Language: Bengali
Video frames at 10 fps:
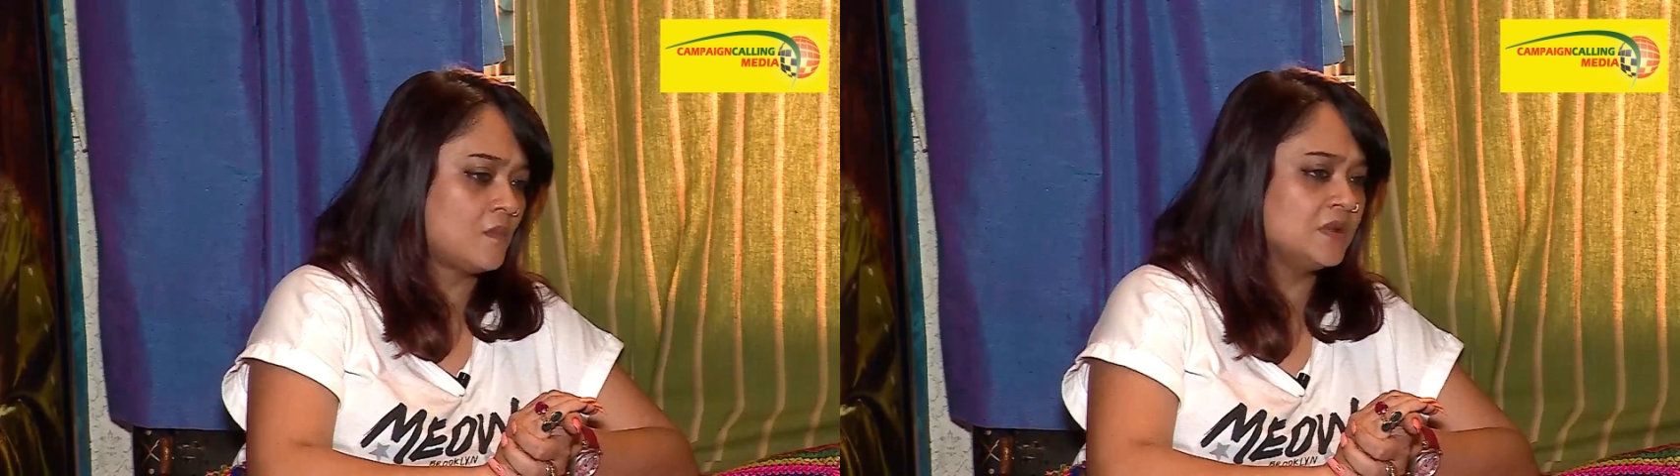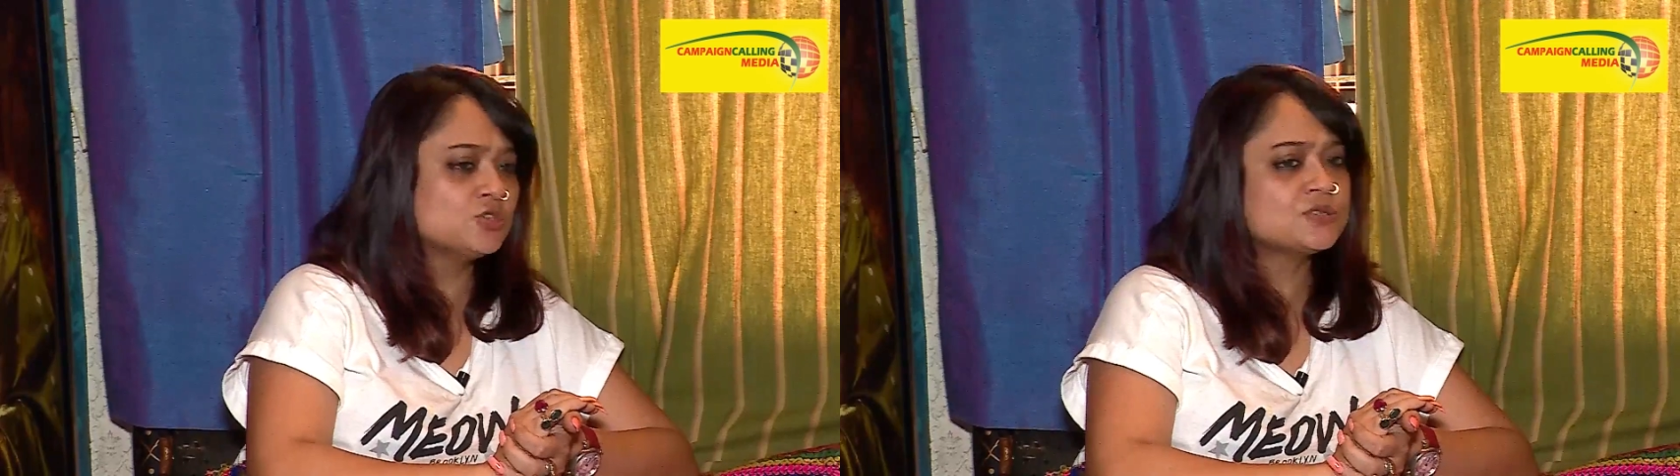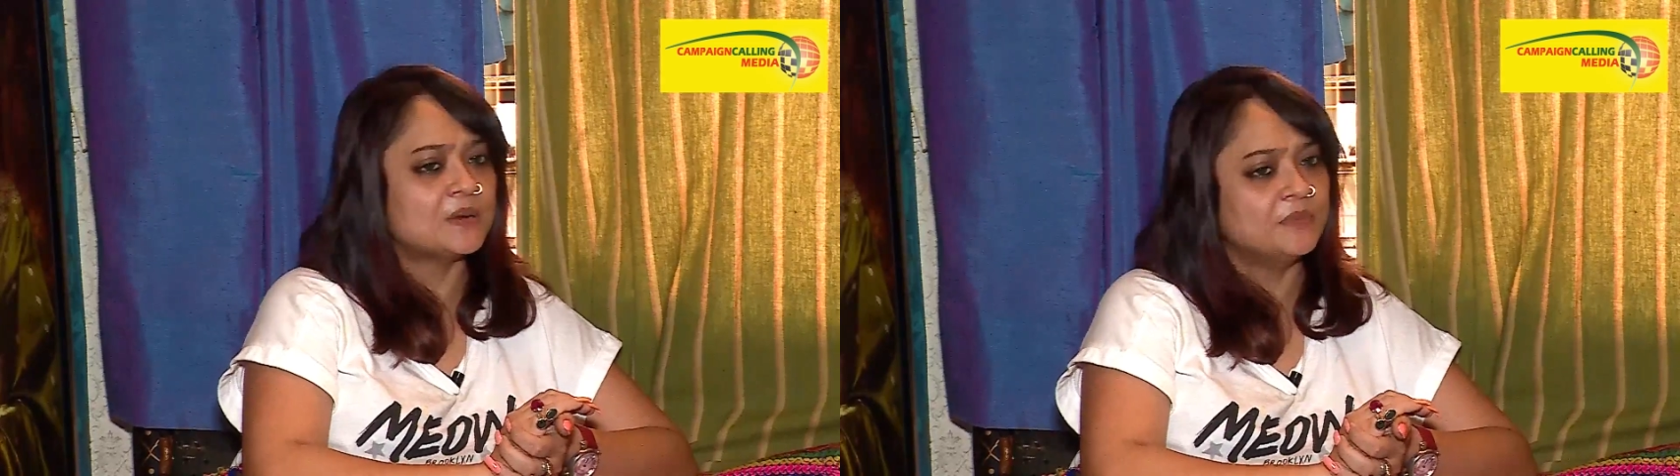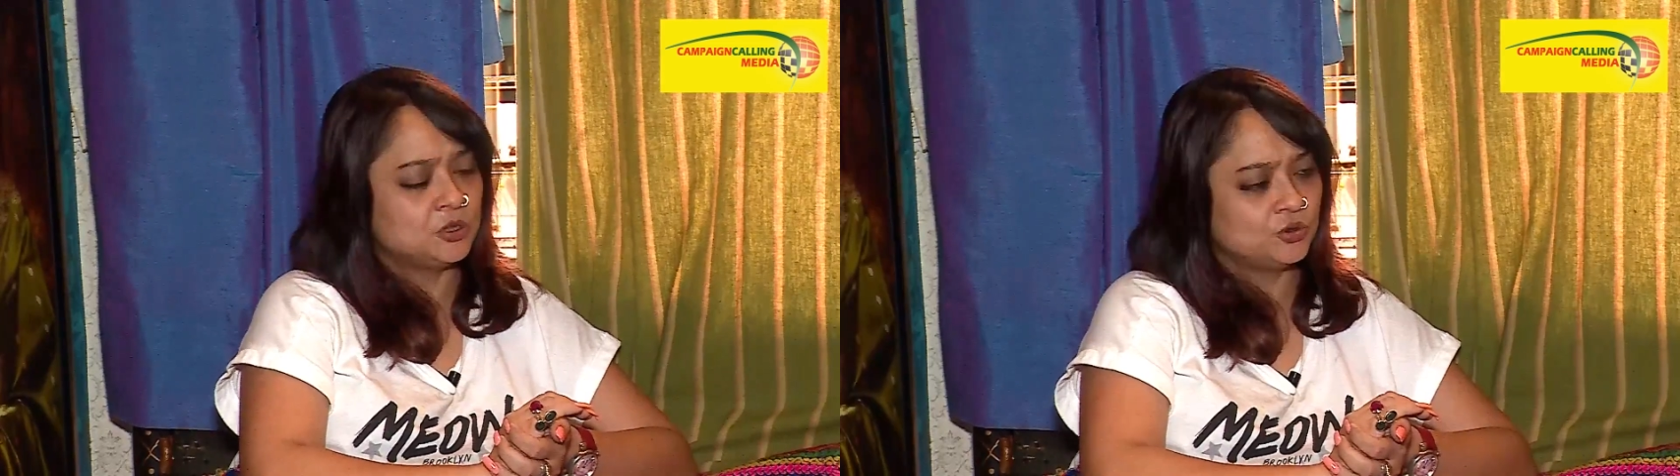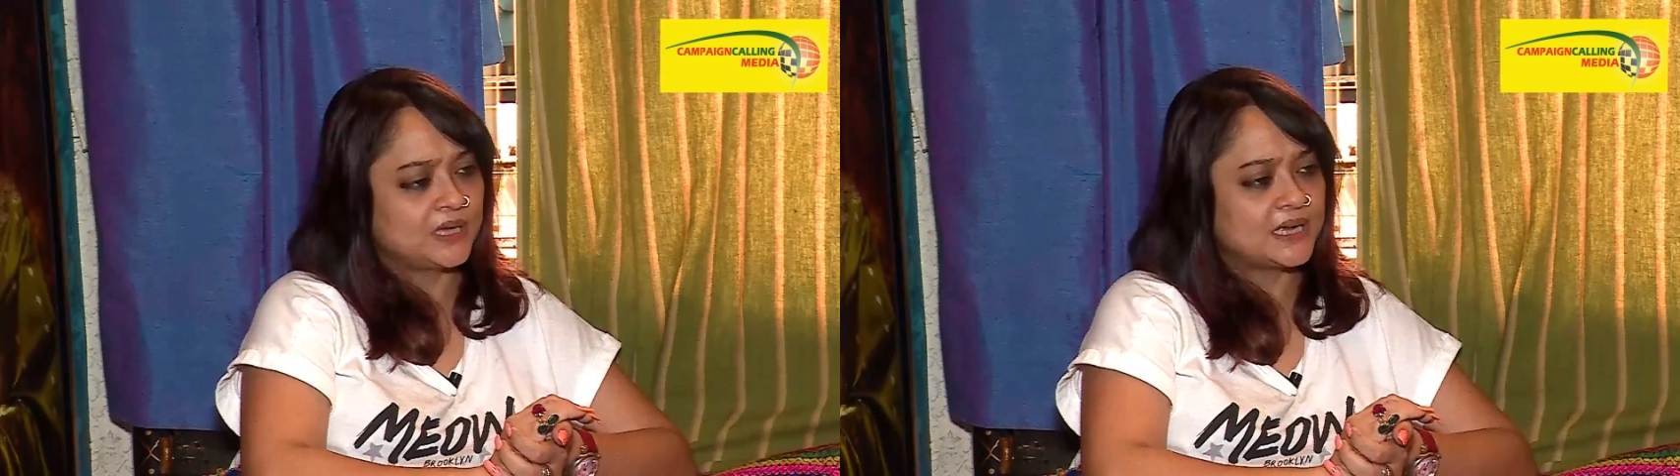পিজুস্তার
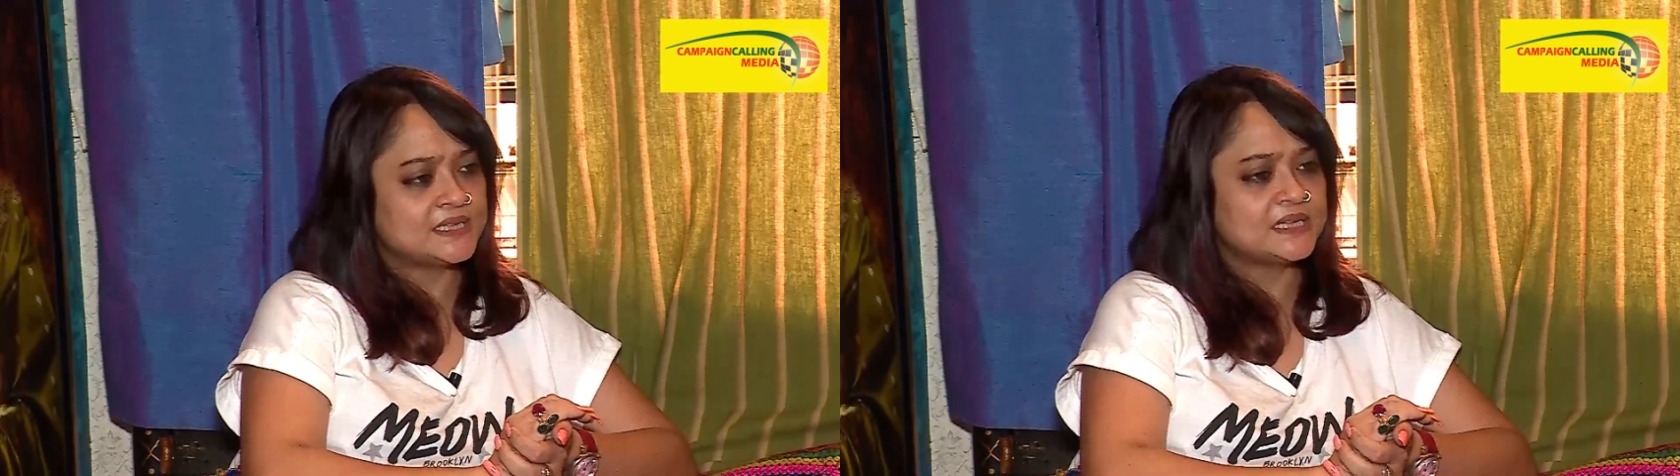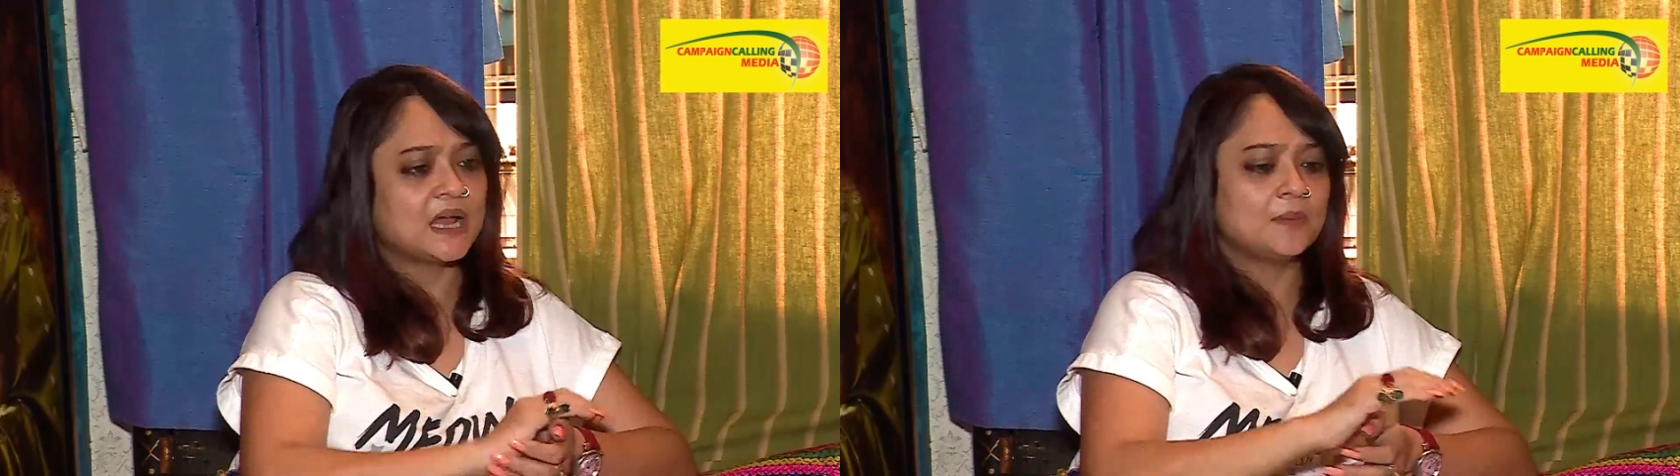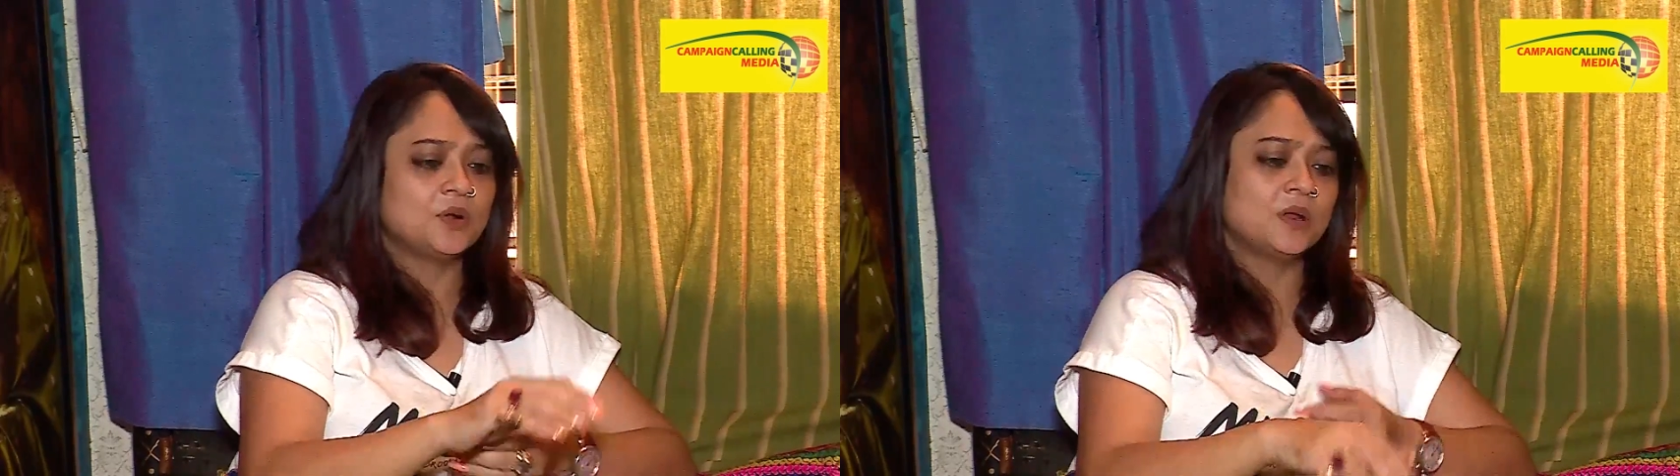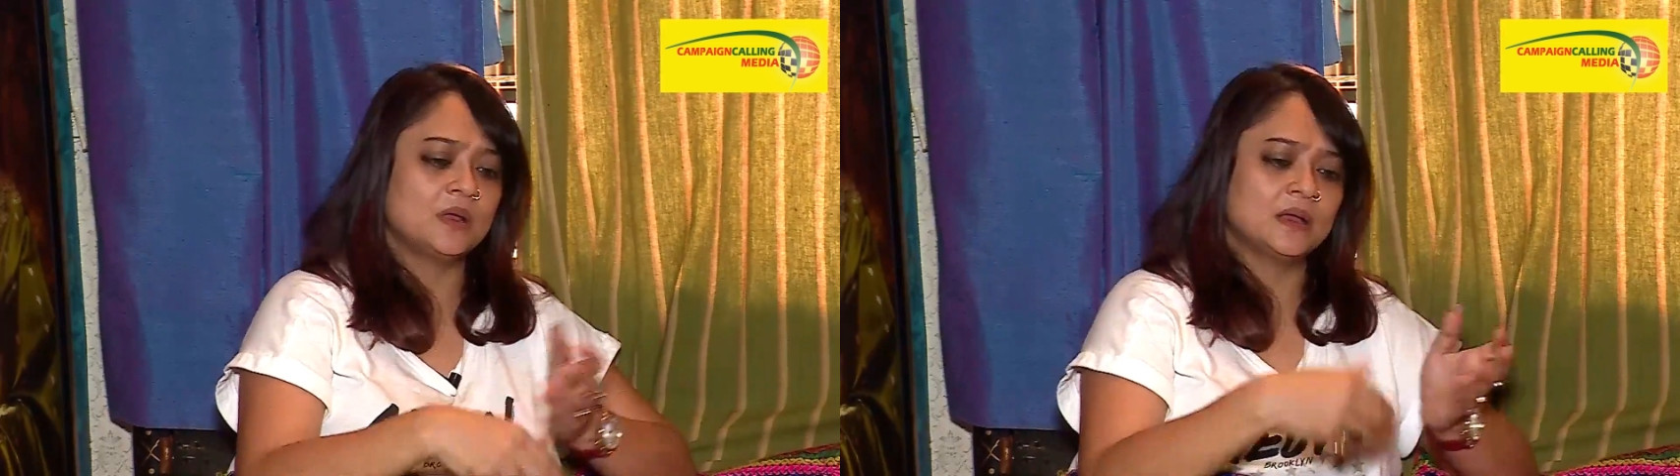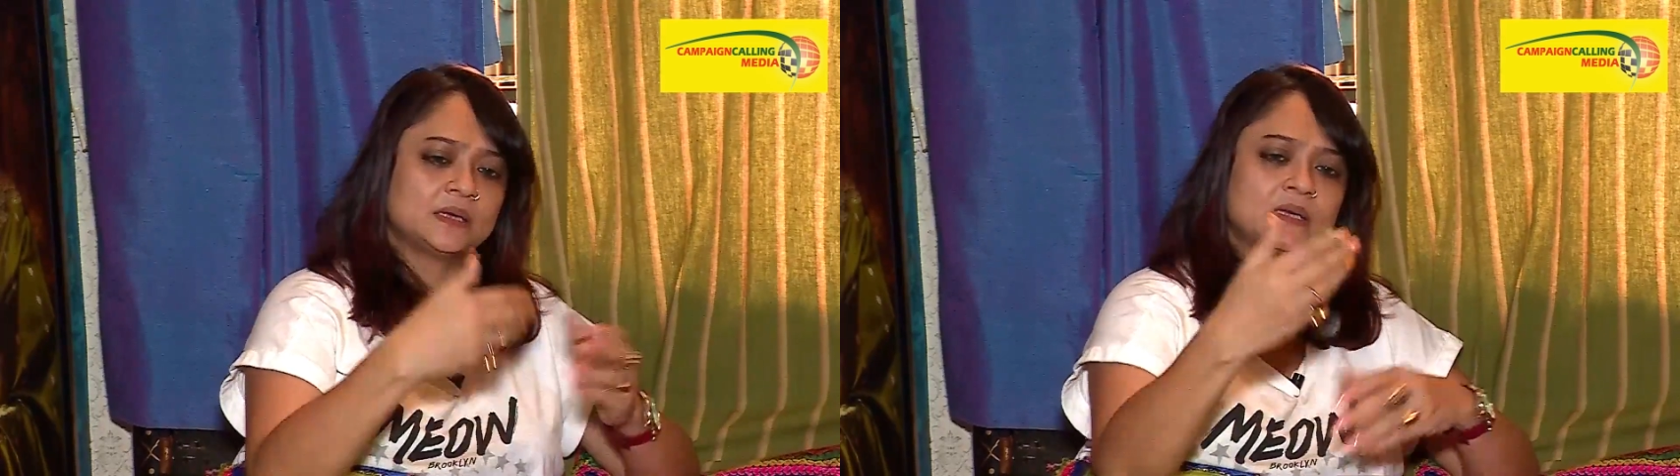মৃত্যু দেখেছি তারপরে
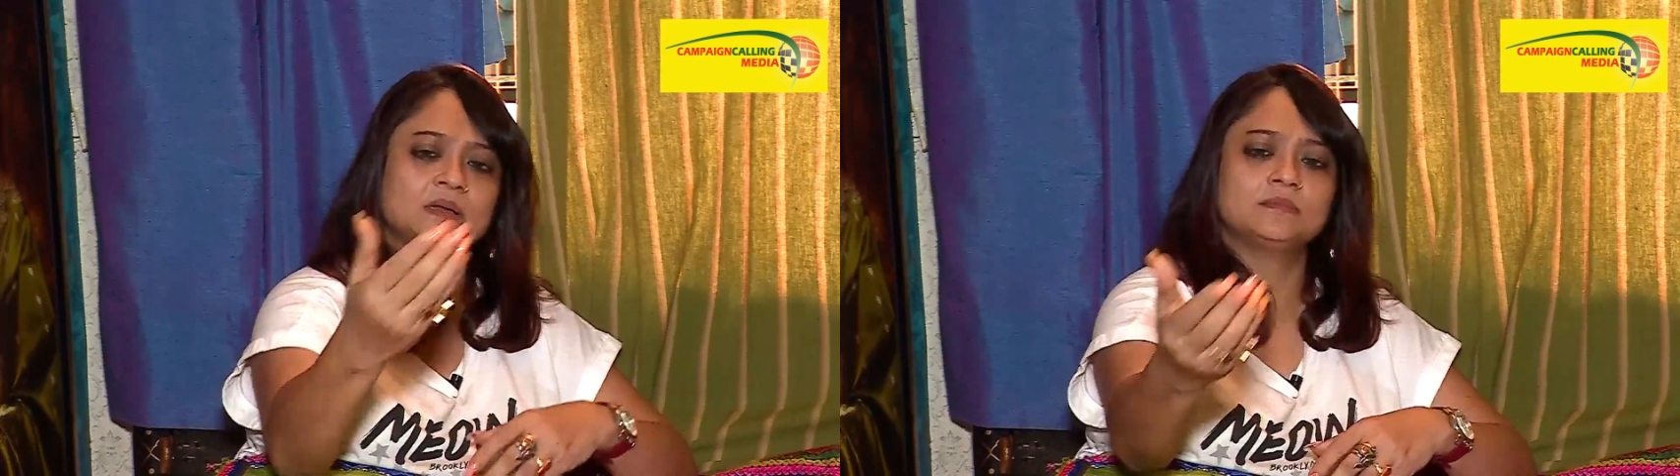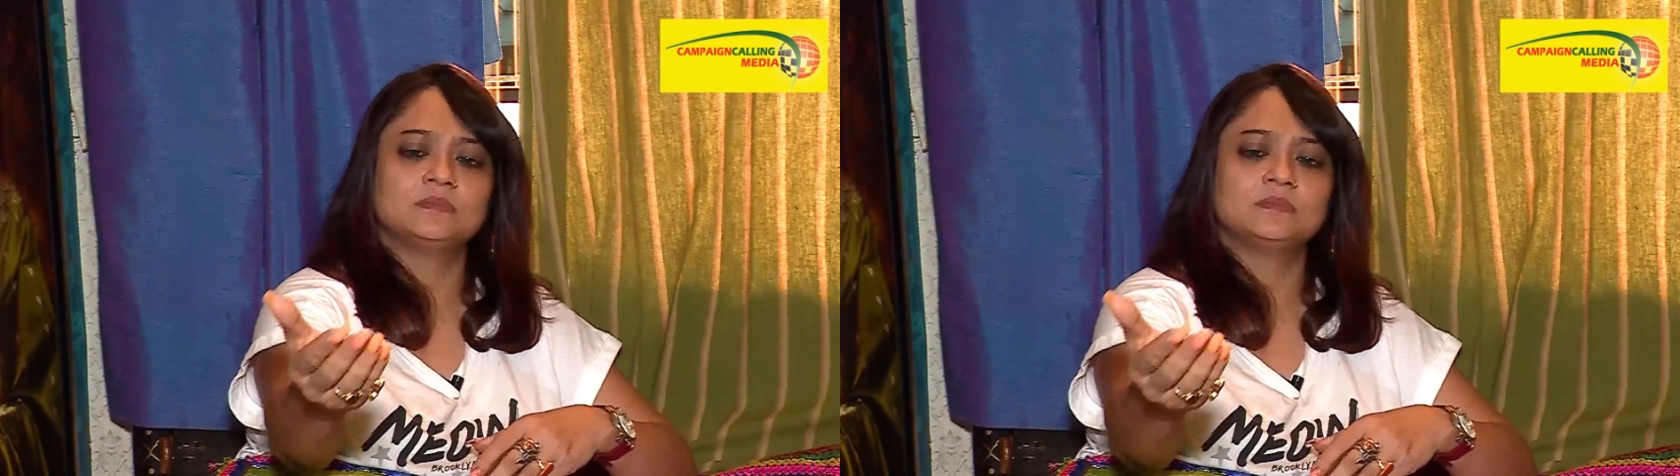একটা